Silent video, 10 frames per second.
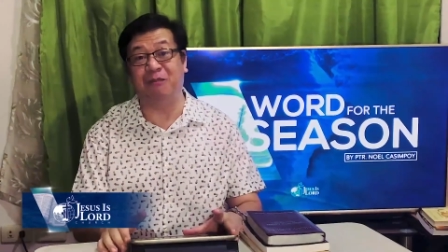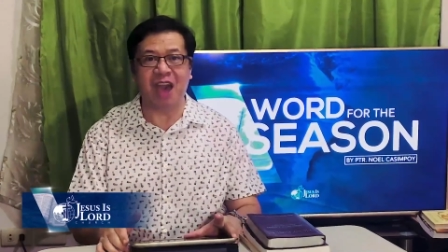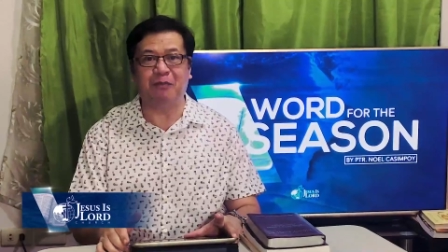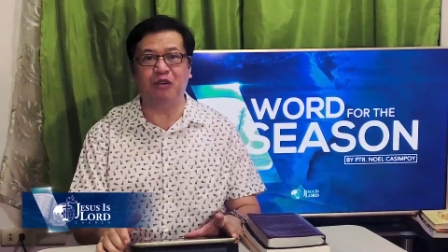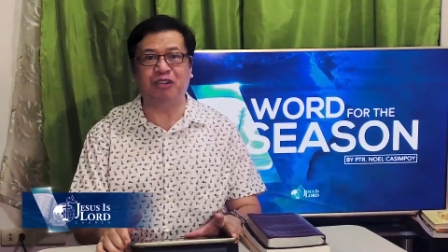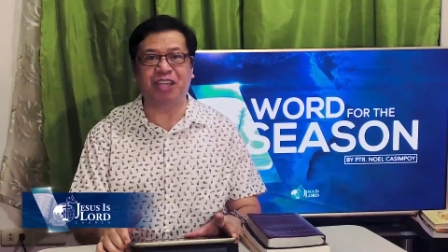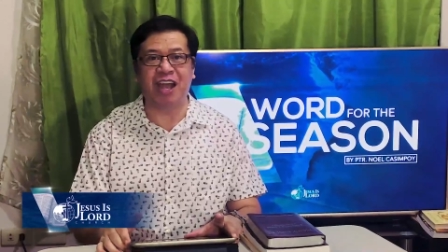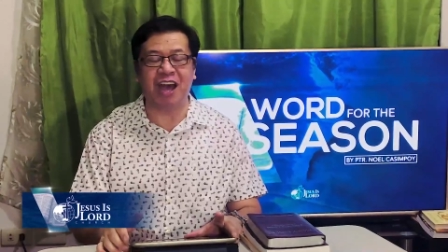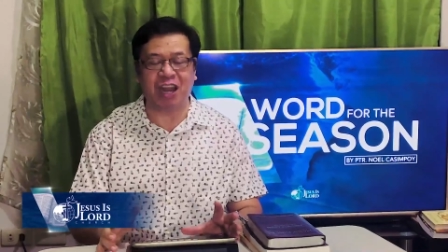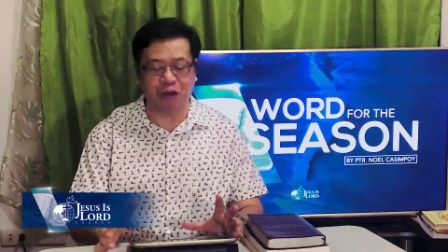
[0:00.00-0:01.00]
Kaya po
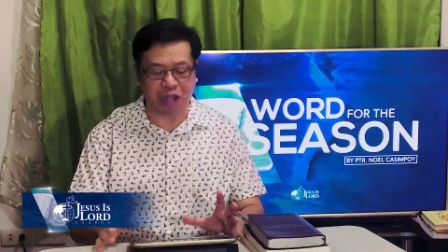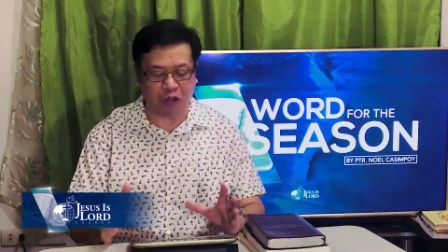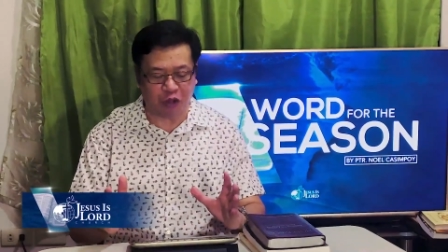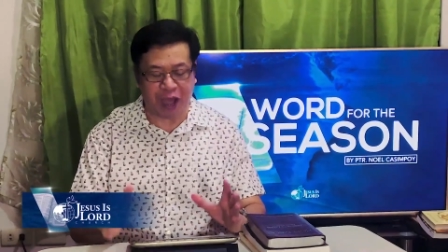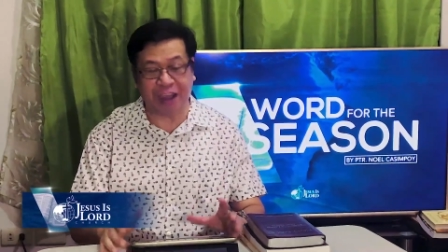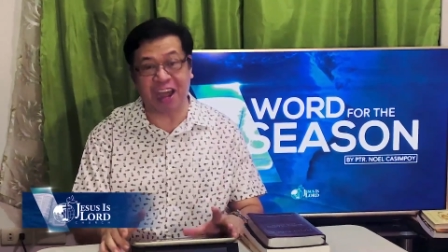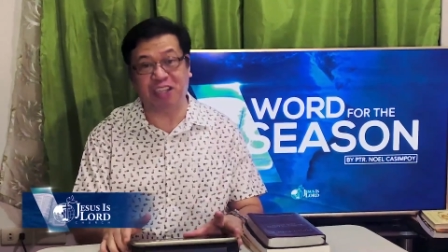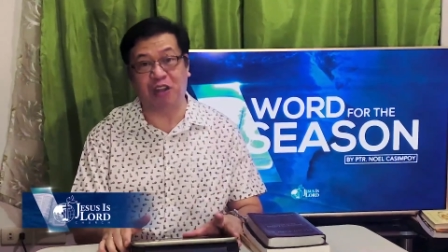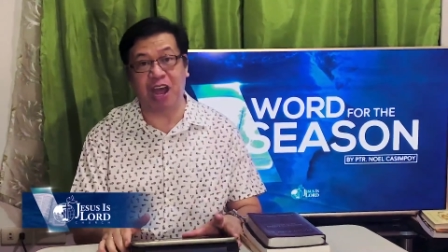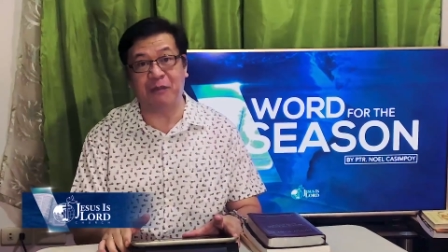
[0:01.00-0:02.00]
sa araw na ay
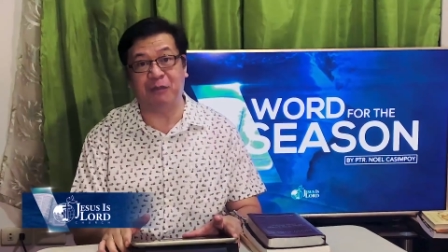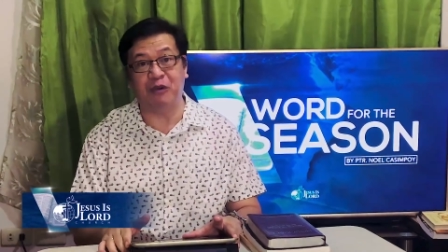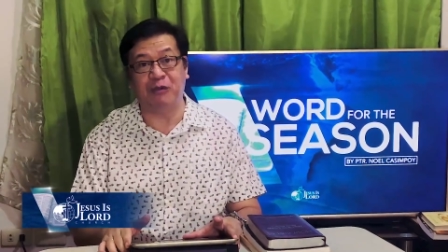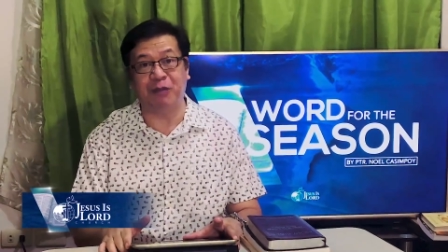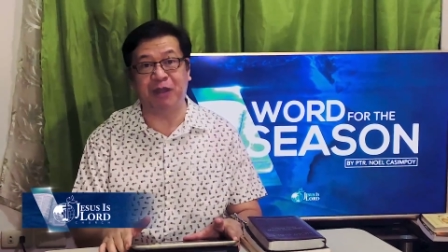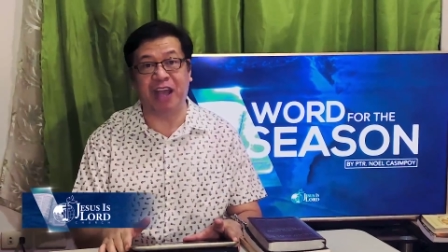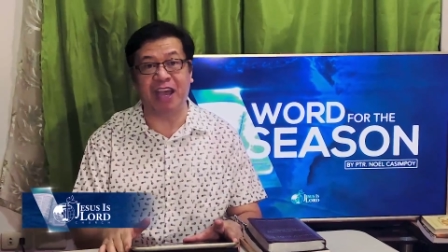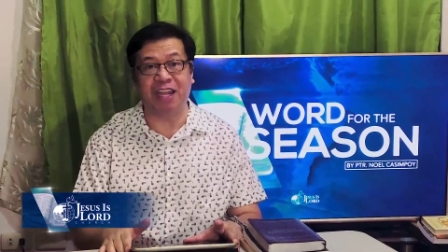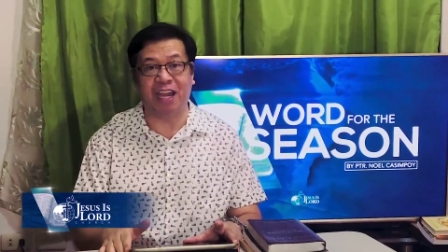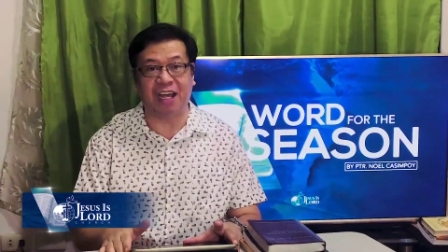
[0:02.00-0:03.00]
nais ko lamang po
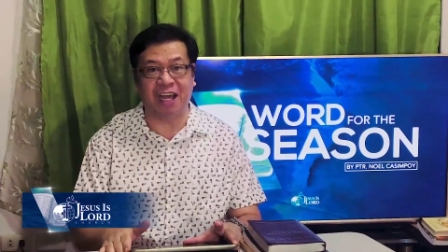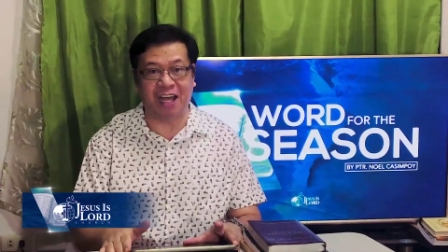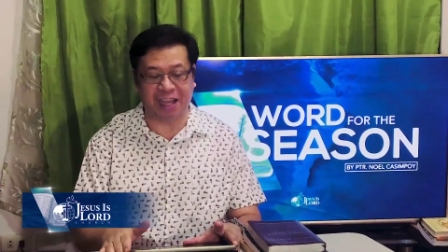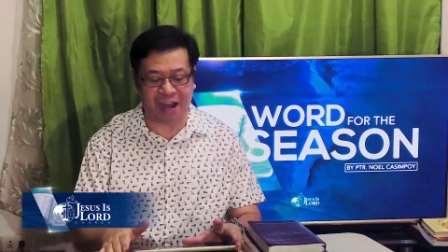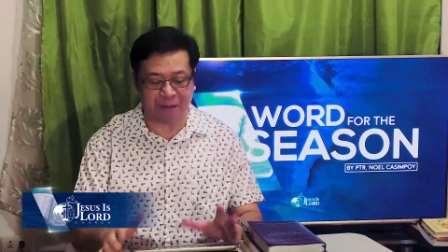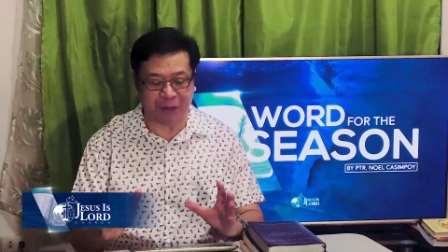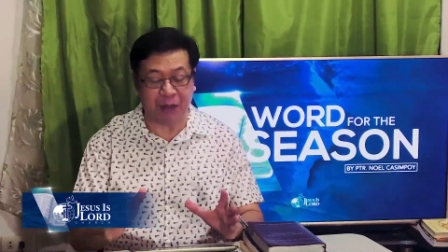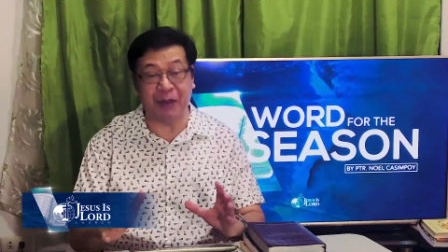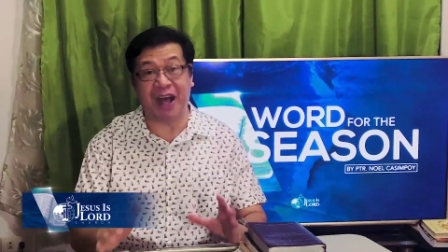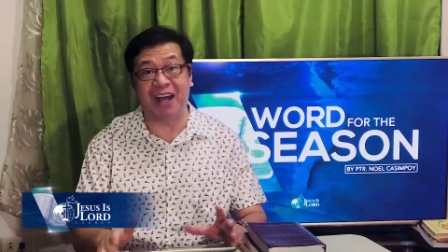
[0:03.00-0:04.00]
magbigay ng uh, ilang
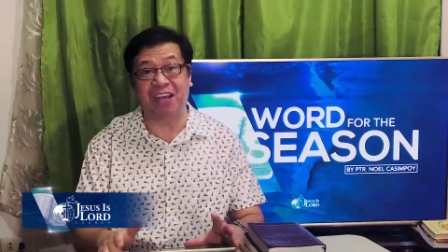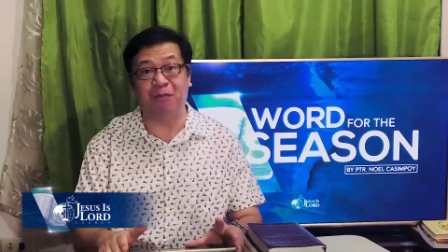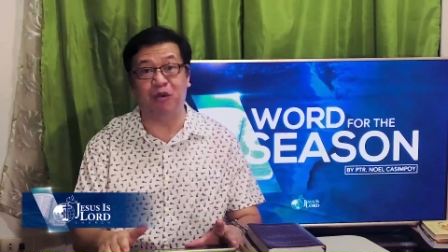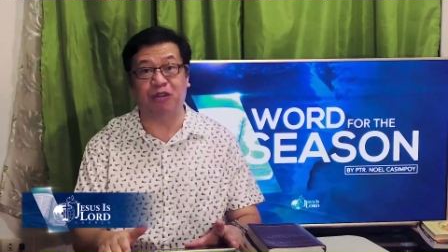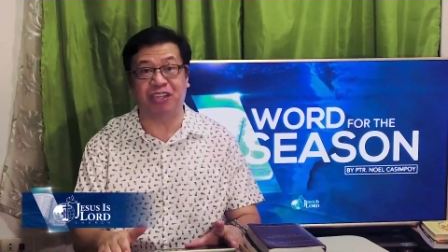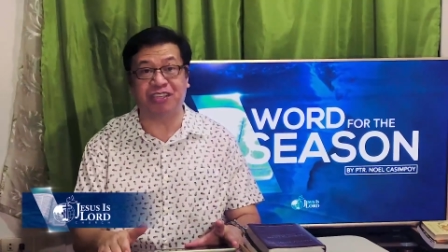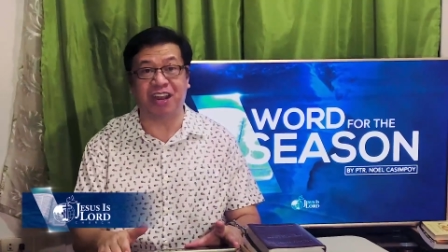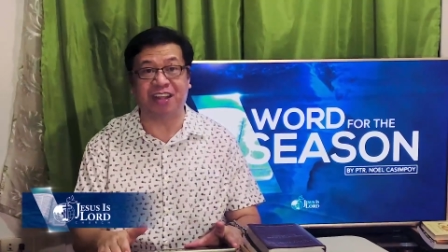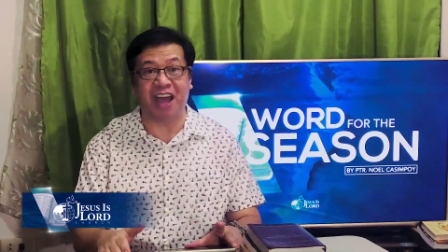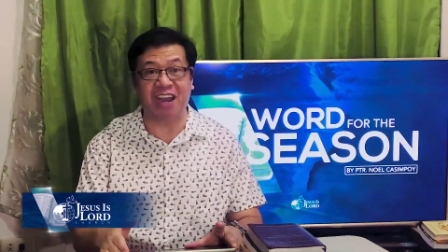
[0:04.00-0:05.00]
pagbabahagi po sa
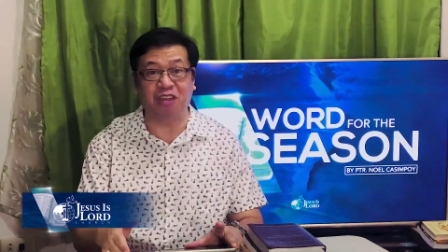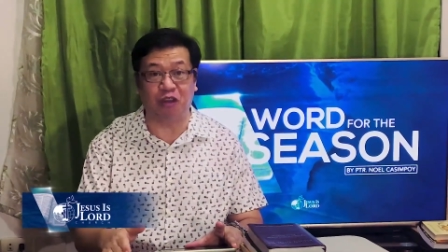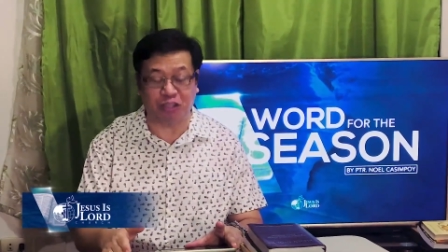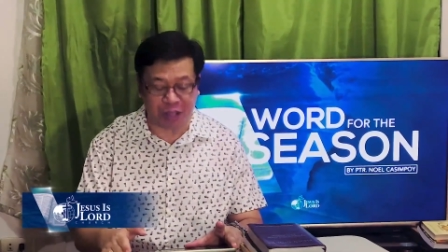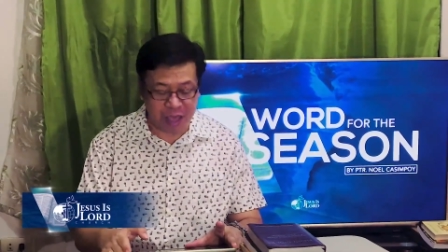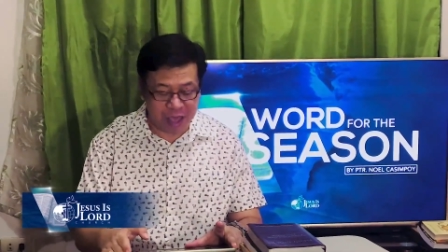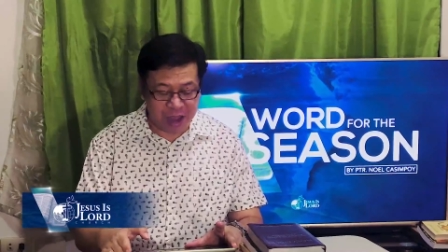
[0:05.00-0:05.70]
salita ng Diyos